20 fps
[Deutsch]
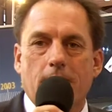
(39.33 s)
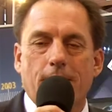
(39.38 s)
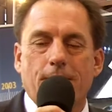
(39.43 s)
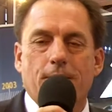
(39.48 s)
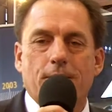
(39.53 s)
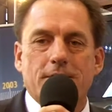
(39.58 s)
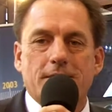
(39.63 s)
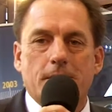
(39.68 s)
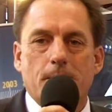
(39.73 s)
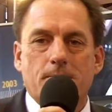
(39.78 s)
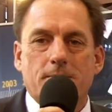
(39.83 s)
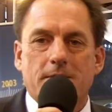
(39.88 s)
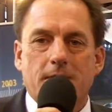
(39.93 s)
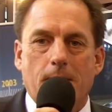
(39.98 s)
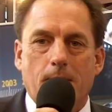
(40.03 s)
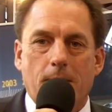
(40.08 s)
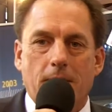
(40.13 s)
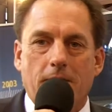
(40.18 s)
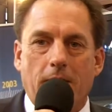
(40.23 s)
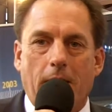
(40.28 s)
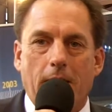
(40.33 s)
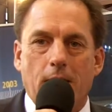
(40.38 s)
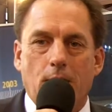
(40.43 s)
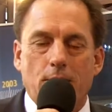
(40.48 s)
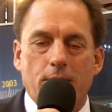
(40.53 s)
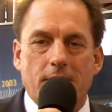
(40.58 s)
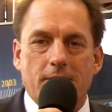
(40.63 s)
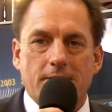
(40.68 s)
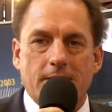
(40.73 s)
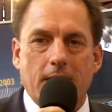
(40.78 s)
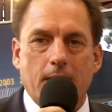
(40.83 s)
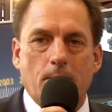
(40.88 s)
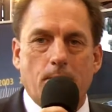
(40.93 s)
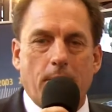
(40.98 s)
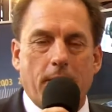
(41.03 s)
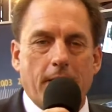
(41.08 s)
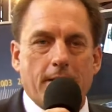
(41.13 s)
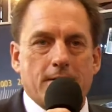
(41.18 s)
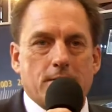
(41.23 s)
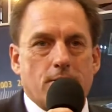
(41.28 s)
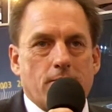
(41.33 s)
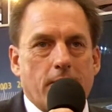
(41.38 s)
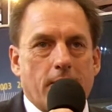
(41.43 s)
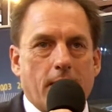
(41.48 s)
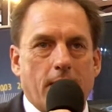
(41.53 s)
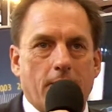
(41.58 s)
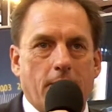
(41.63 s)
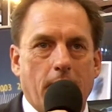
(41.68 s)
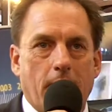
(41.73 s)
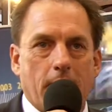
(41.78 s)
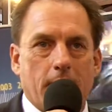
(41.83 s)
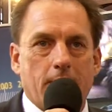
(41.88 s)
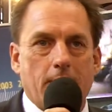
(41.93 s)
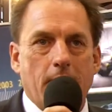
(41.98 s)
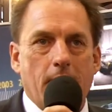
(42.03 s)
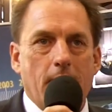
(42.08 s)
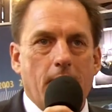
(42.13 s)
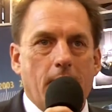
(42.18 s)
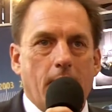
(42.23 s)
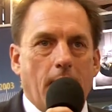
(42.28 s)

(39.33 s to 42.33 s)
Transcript: geht von 70 bis 110 PS und wie gesagt,